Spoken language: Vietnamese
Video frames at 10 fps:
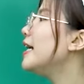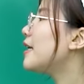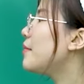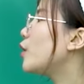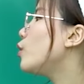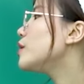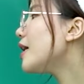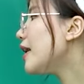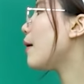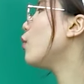thì mình cũng
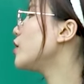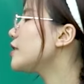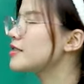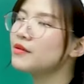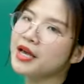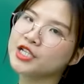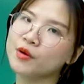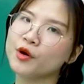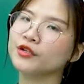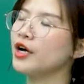rất là muốn sự sư mê cho
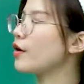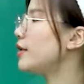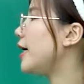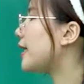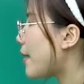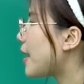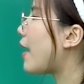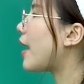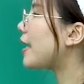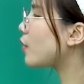mọi người có thể tham
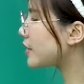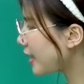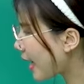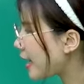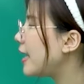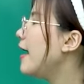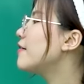khảo hai đầu sách này